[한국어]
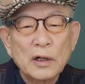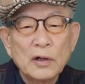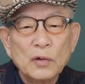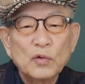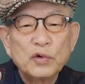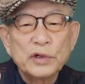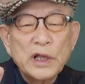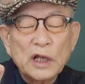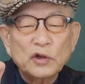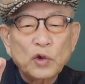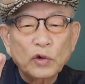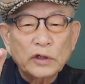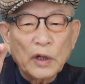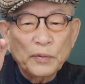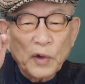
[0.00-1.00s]
우리의
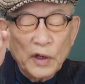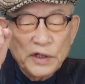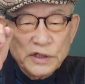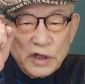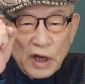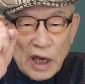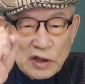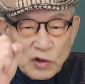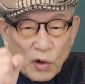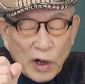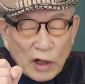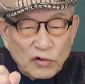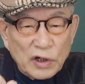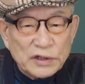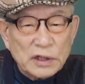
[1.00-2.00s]
토템도 인정해줘
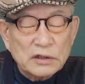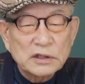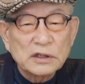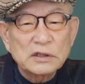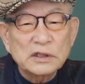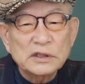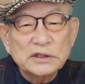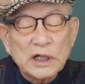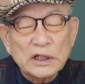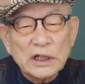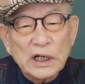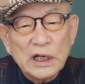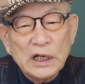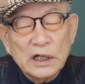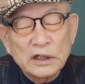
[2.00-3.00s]
가져가서 그
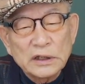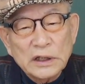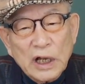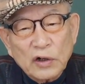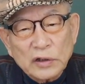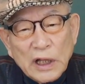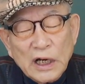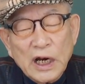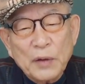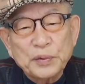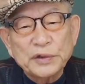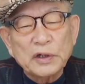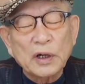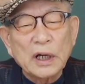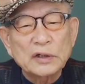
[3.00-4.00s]
글자들이 있는 대로
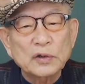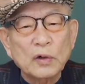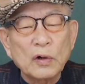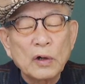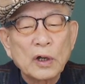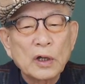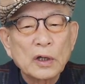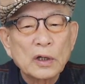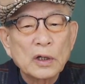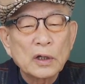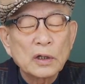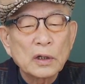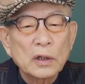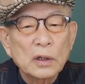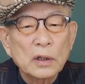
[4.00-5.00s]
달라붙어 가지고
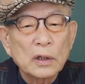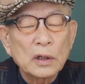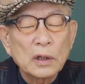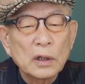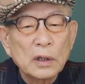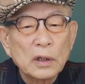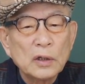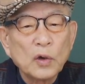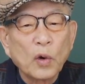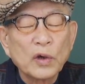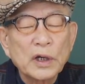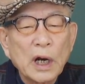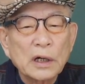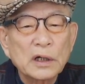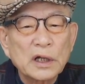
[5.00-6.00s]

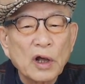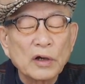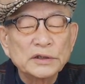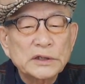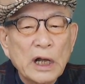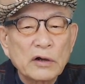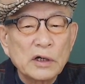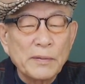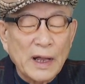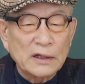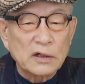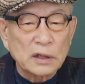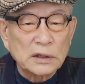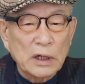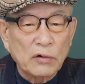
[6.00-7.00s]
용이라는 형상을
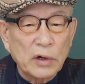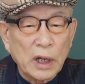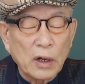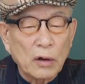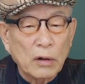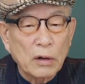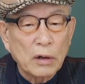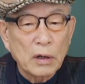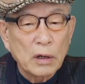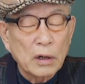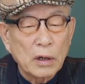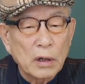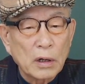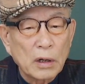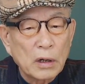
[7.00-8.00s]
만들었다고 그래요.
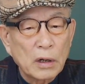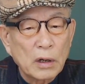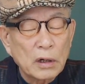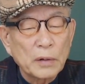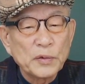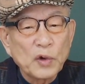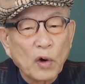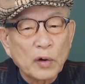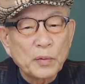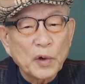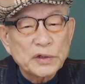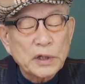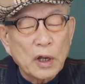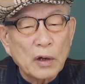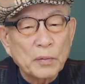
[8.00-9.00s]
그럼 용은
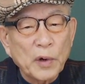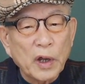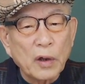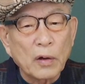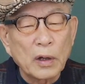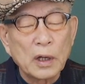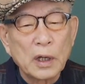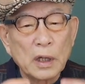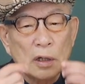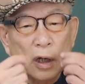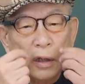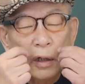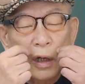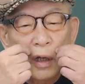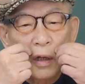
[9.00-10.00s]
보세요. 뭐예요?
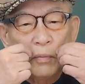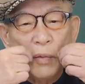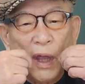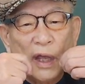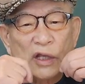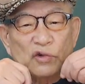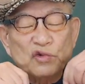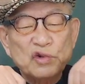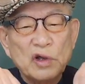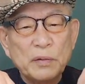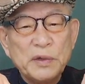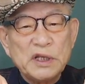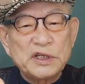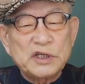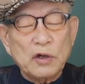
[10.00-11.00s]
여긴 매기
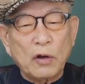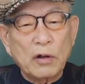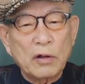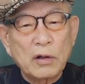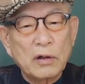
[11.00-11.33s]
수염이 있죠.